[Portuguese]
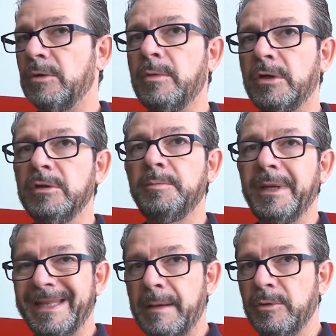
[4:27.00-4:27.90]
usar o módulo
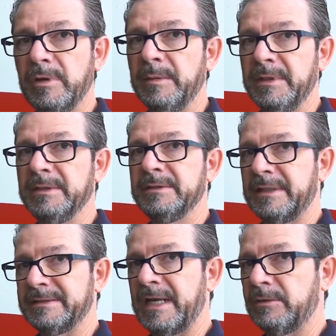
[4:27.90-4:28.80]
PWM,
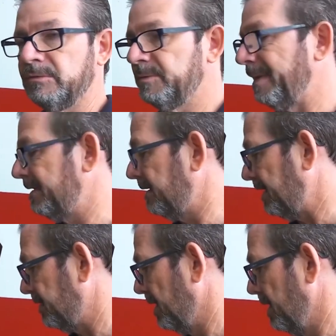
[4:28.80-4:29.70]
tá certo? Do Space
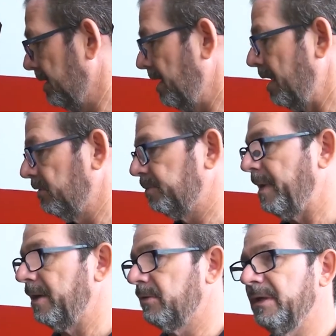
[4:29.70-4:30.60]
Test. Eu
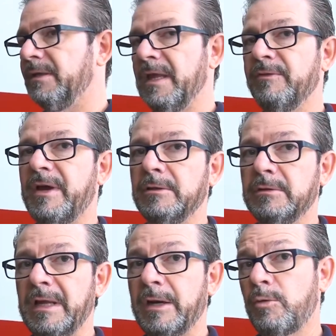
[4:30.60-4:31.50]
espero que tenha
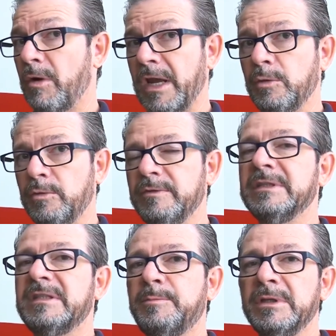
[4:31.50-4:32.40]
ficado claro. Qualquer
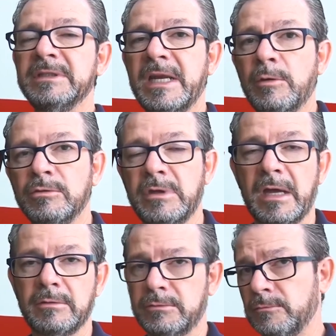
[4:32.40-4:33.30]
dúvida, vocês podem entrar em
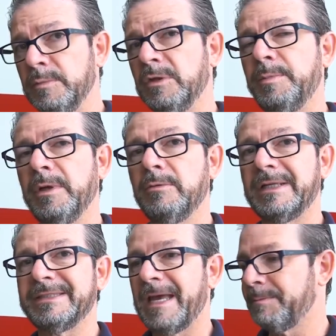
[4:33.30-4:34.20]
contato comigo pelo
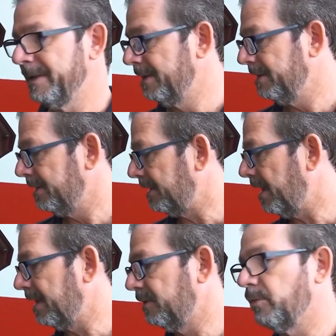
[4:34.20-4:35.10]
WhatsApp.
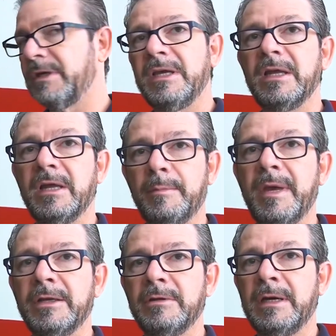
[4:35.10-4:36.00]
Estou tá? aqui
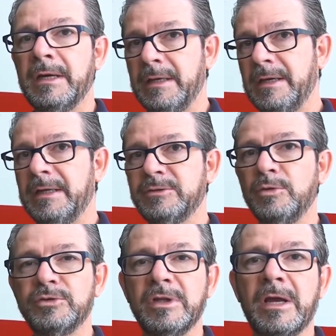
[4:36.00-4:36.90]
aberto a, a,
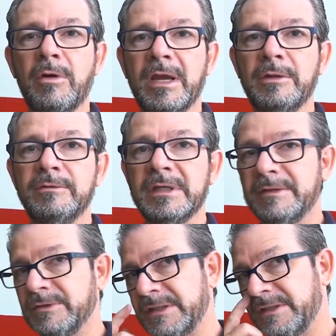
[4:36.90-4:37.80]
solucionar qualquer dúvida
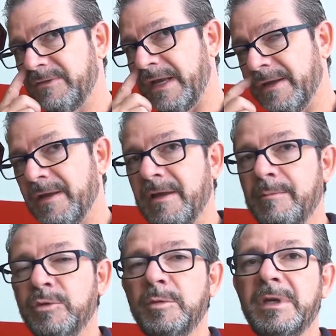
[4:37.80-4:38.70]
que vocês tiverem.
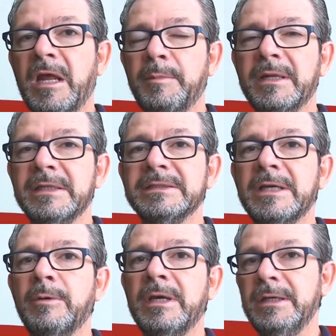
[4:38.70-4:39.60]
Muito obrigado pela
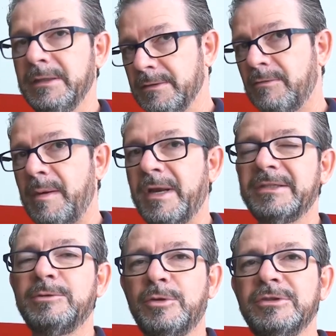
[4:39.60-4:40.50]
atenção aí. Um
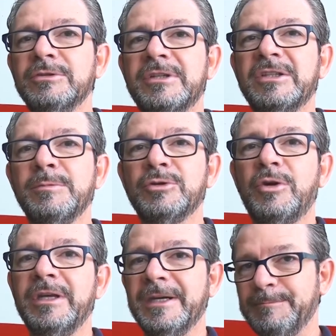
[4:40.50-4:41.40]
abraço a todos. Não esqueça meu
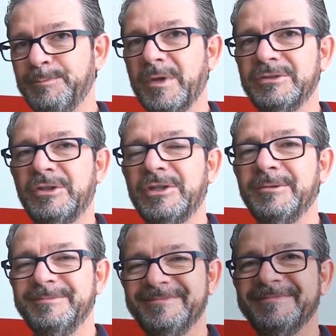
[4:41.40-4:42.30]
joinha. Tchau, tchau.